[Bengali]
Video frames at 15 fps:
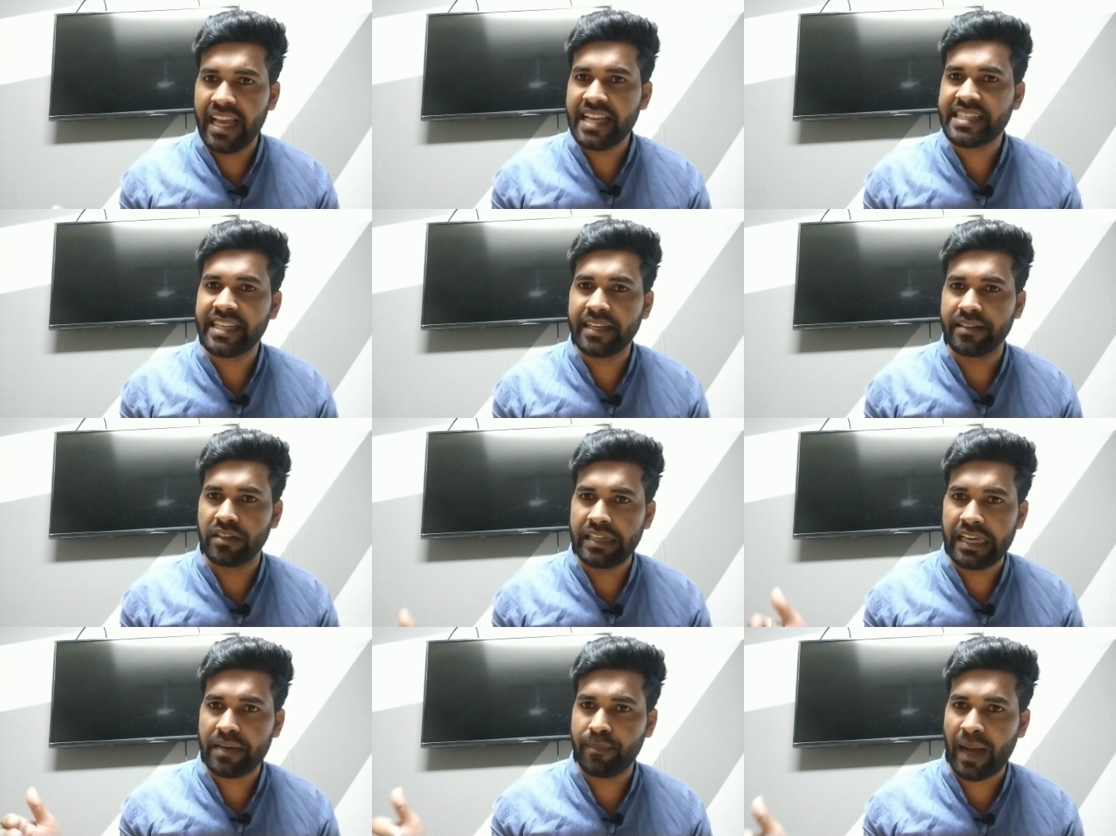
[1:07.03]
এই যে
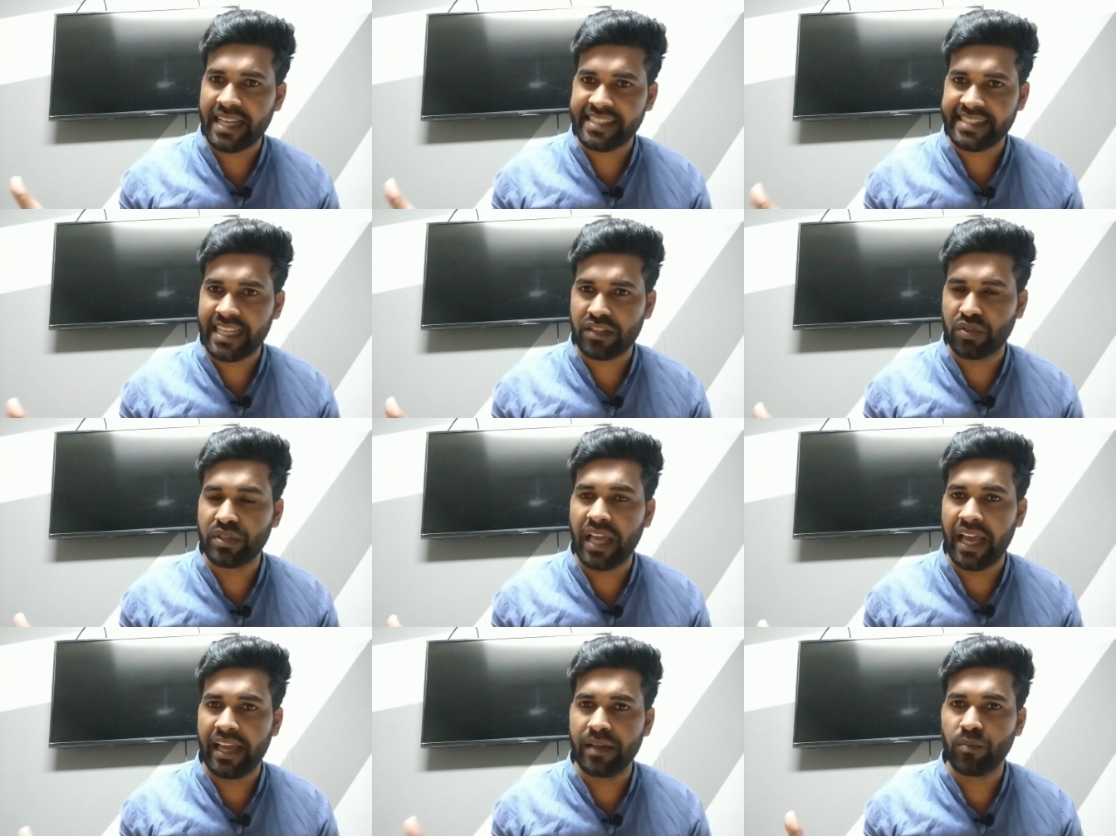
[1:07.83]
এর বাচ্চা
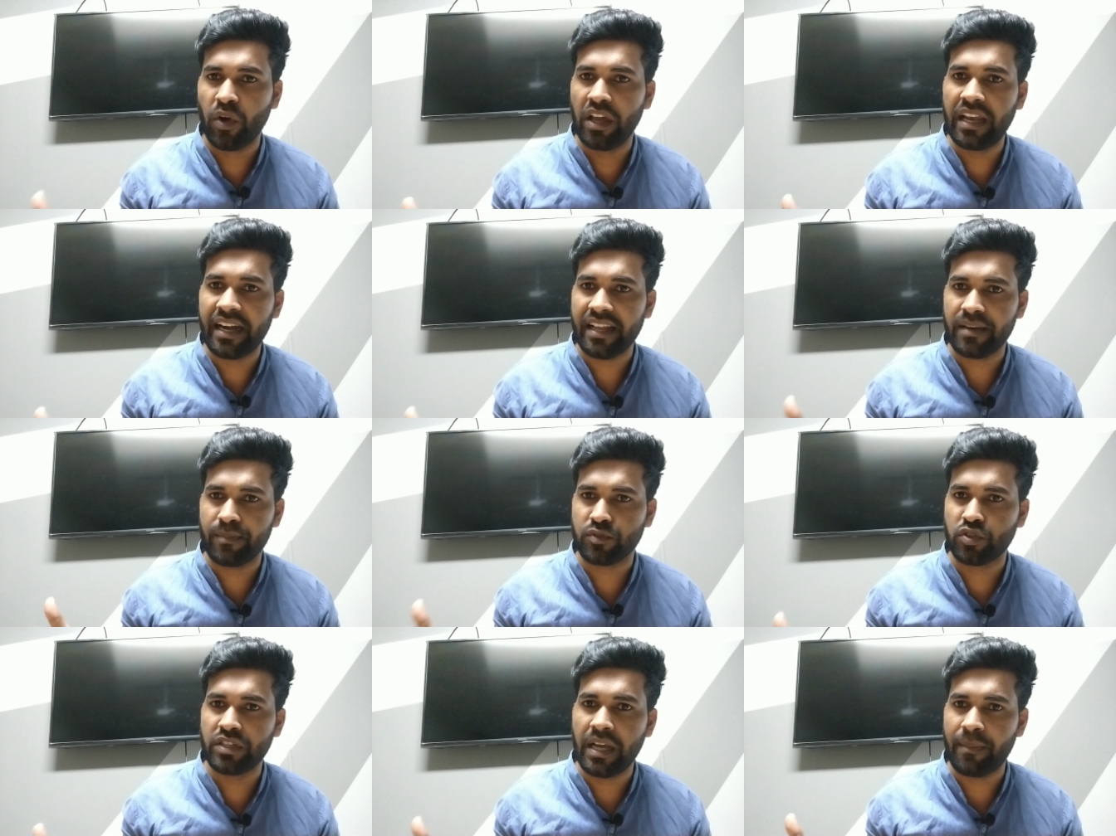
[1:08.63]
থুইয়া এই মহিলাটার
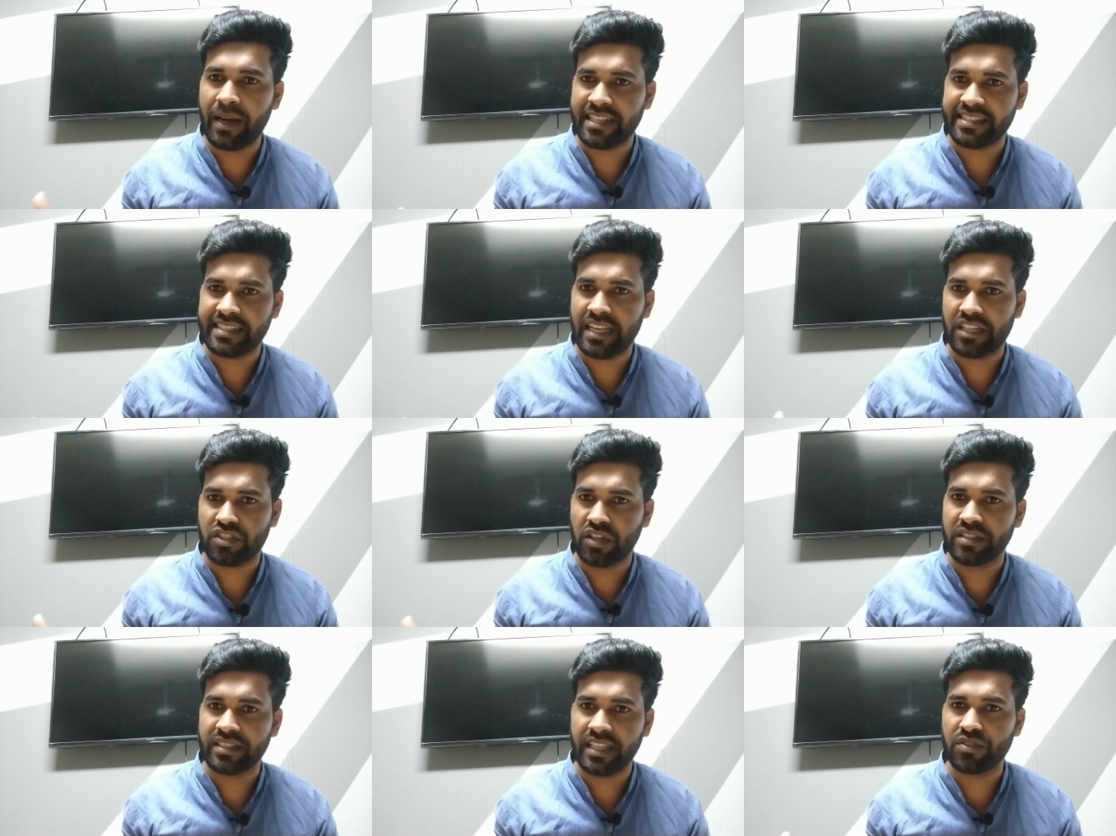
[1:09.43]
দুইটা বাচ্চা
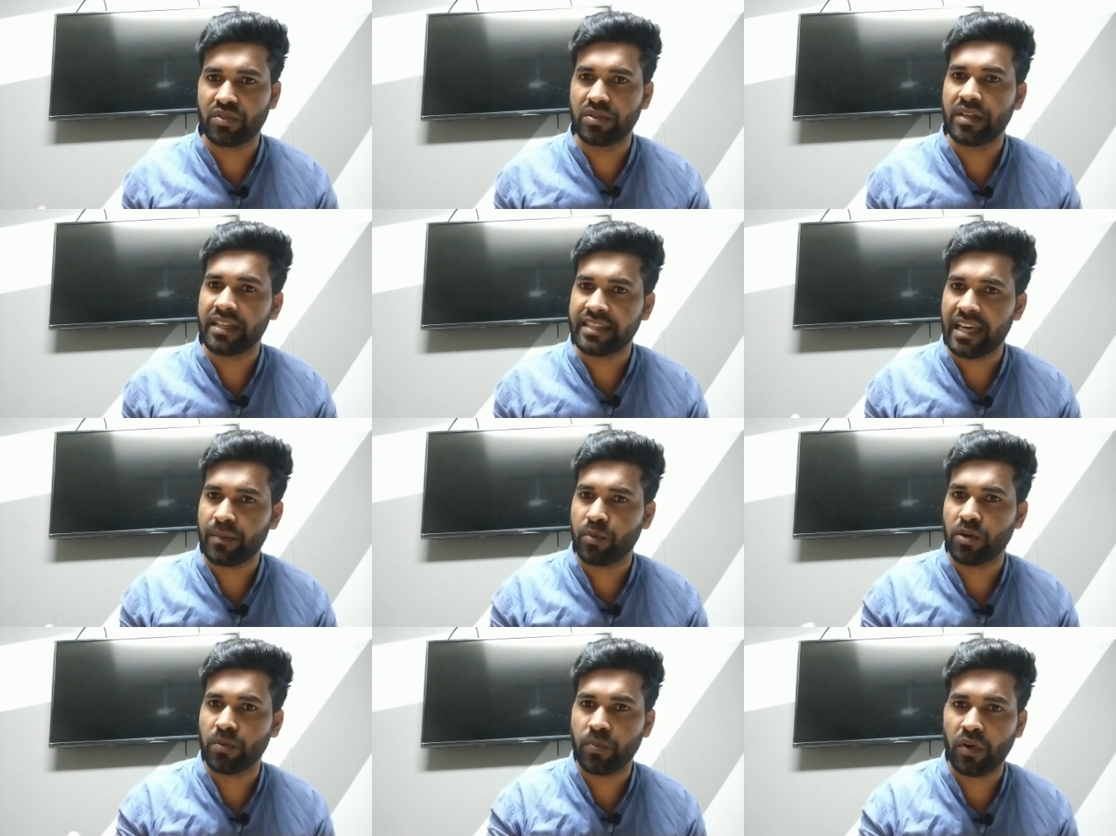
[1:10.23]
সন্তান থুইয়া
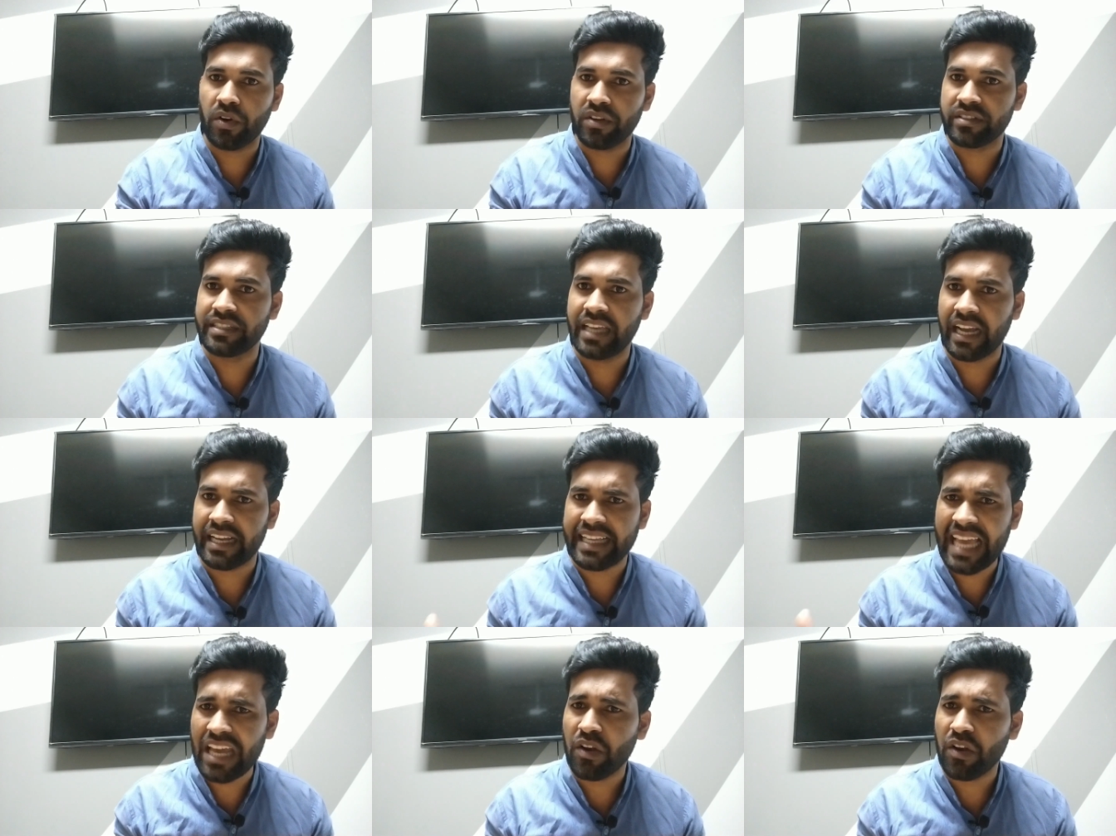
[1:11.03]
তারপরে পরকীয়া